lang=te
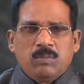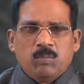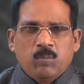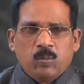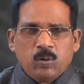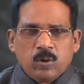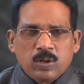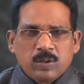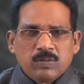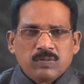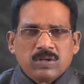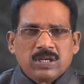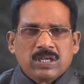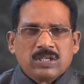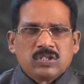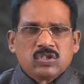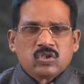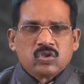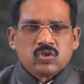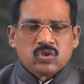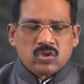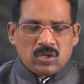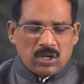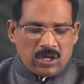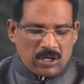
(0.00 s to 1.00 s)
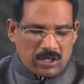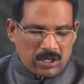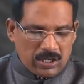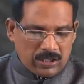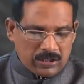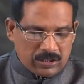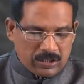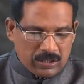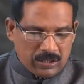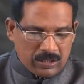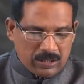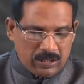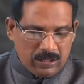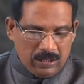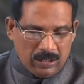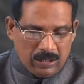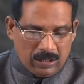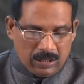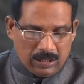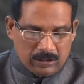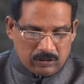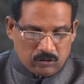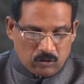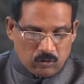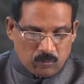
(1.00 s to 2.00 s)
మూడవదిగా చూసినట్లయితే
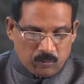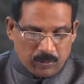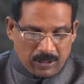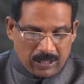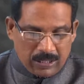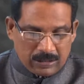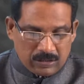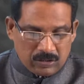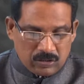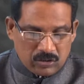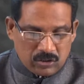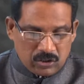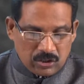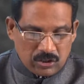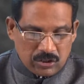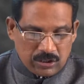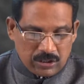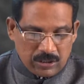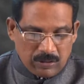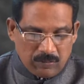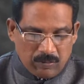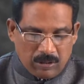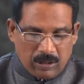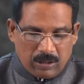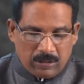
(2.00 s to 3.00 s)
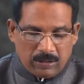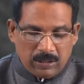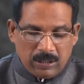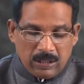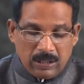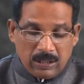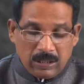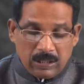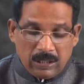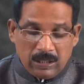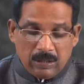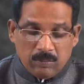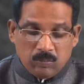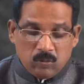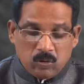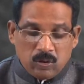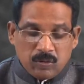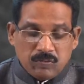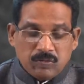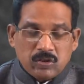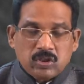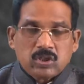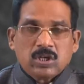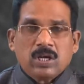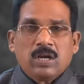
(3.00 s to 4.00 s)
అతడు ప్రార్థన చేసేవాడు ఈ మూడు
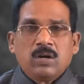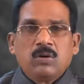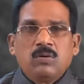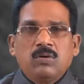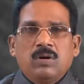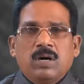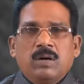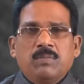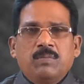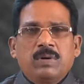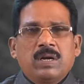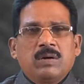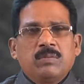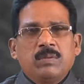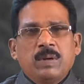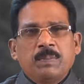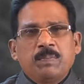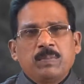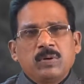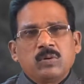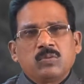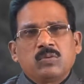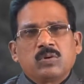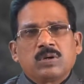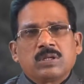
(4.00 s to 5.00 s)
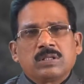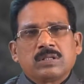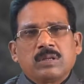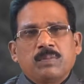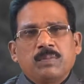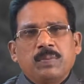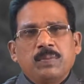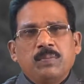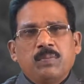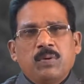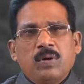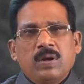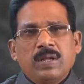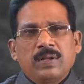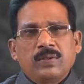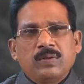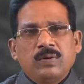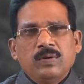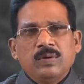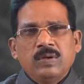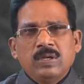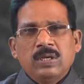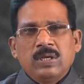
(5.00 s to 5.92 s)
విషయాల్లో అబ్రాహ్మ ఎప్పుడు కూడా తప్పుకోలేదు